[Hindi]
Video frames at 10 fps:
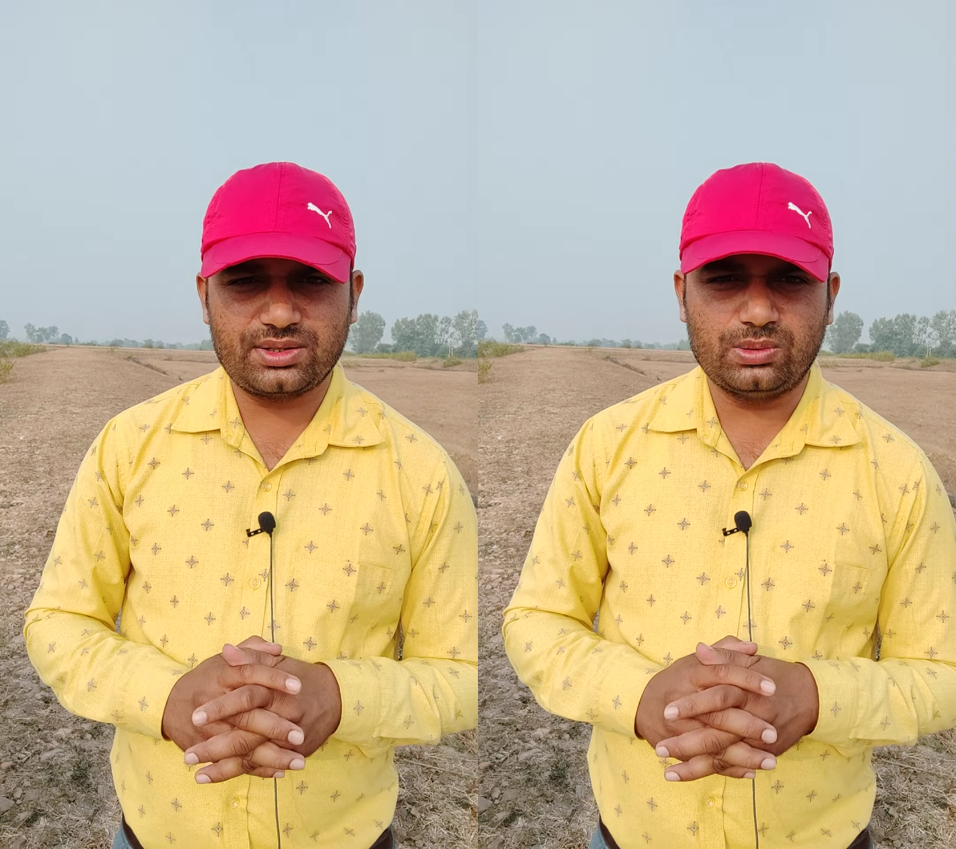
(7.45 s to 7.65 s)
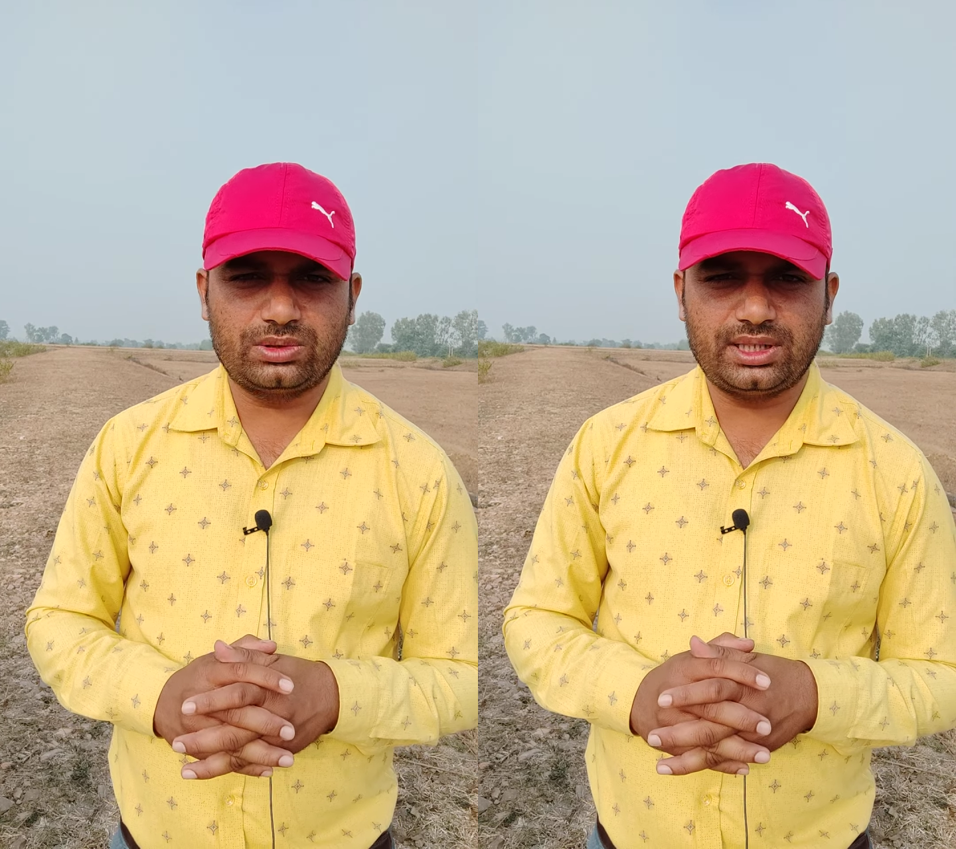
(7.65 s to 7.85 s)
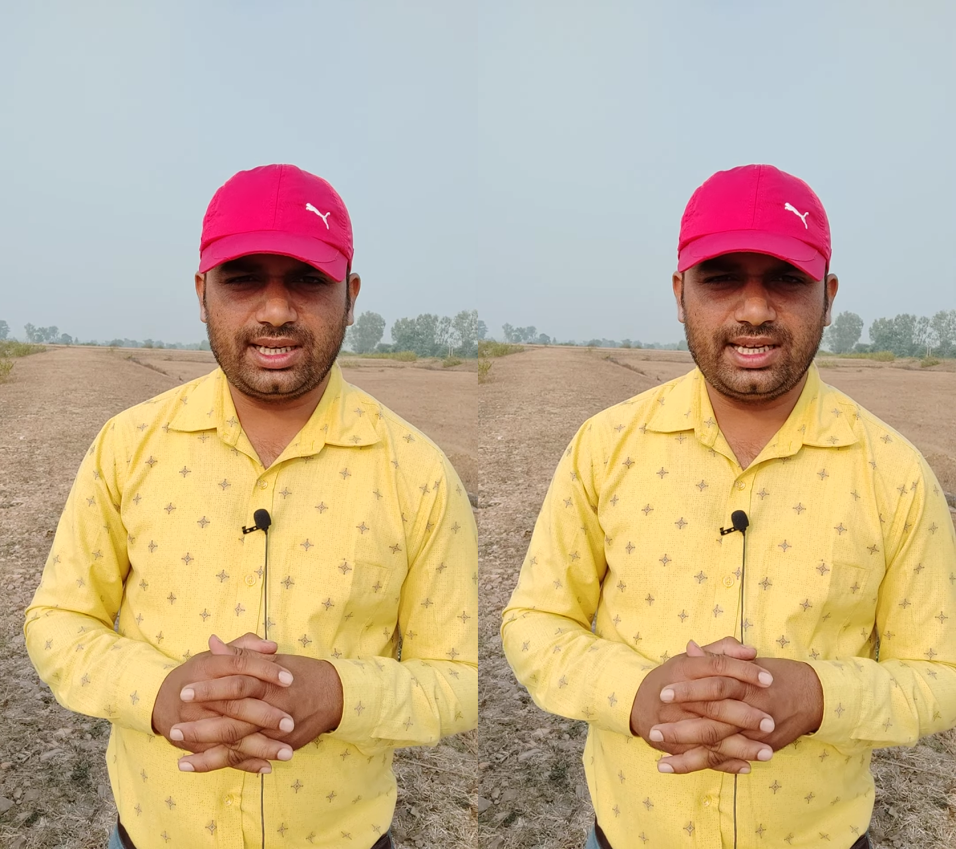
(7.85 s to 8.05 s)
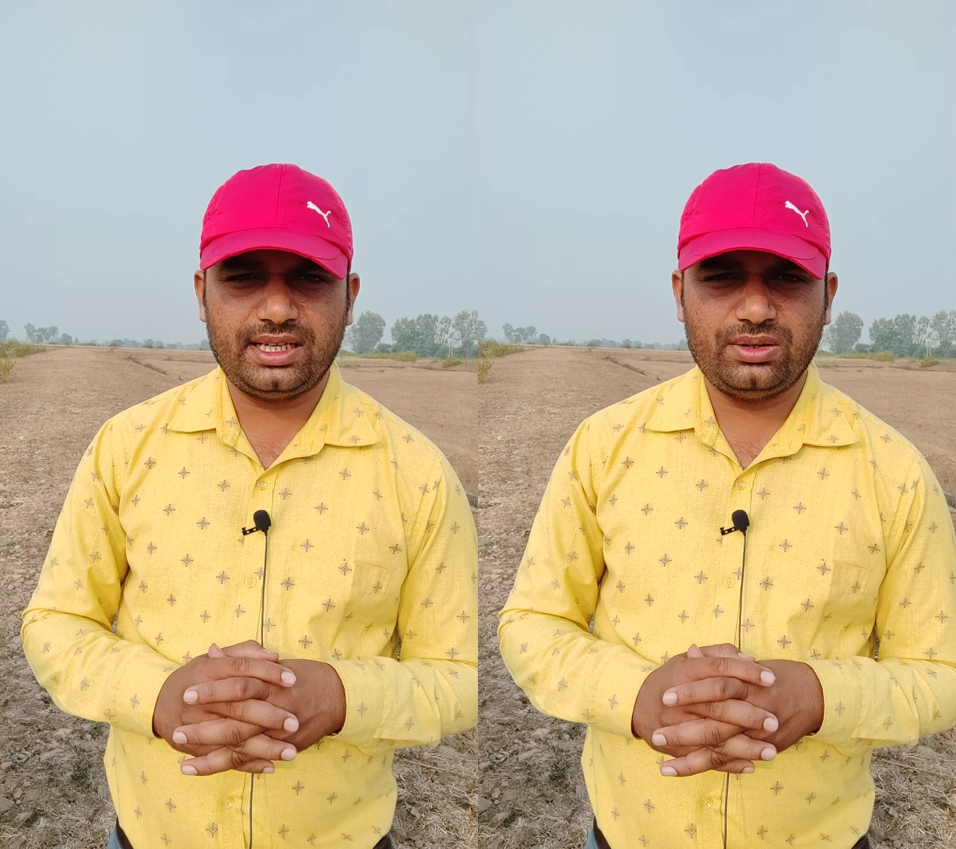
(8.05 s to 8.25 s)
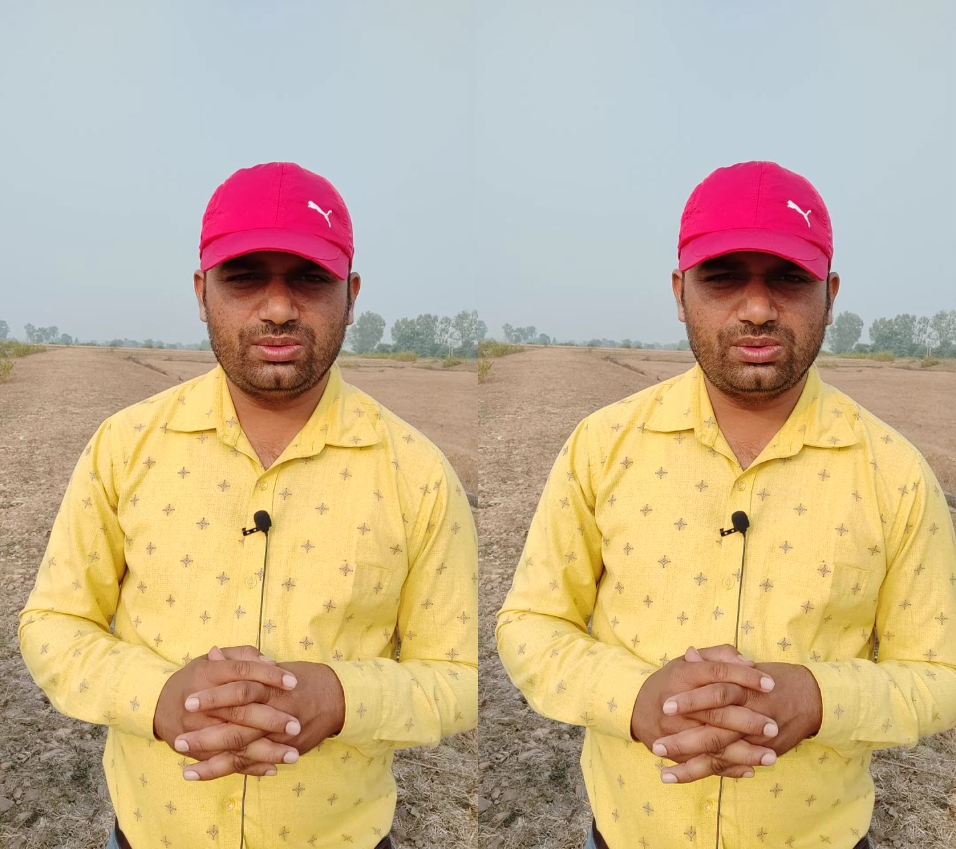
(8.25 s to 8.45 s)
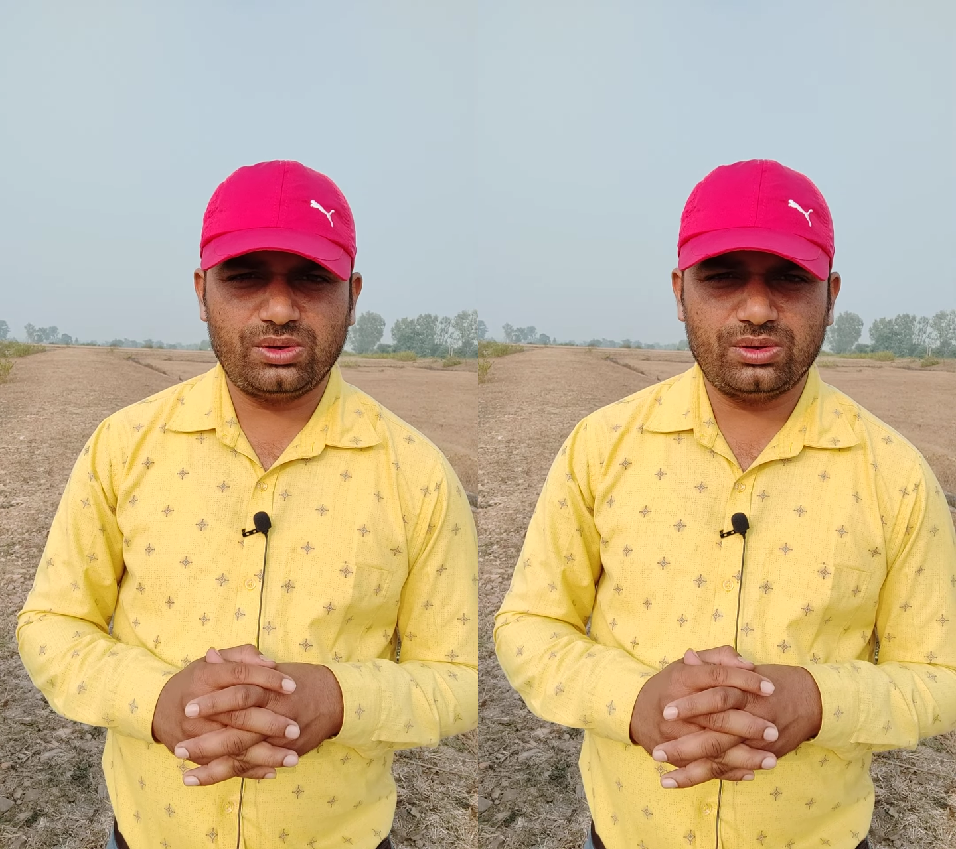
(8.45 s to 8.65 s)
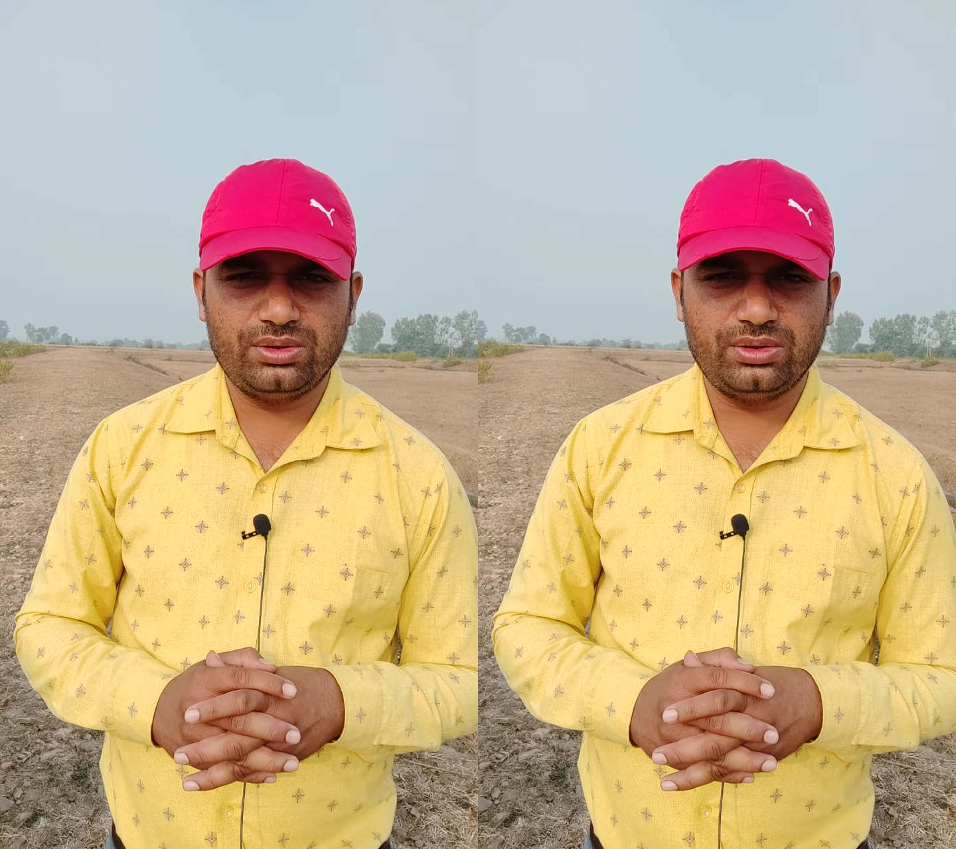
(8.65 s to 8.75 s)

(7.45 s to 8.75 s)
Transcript: सूखता है वो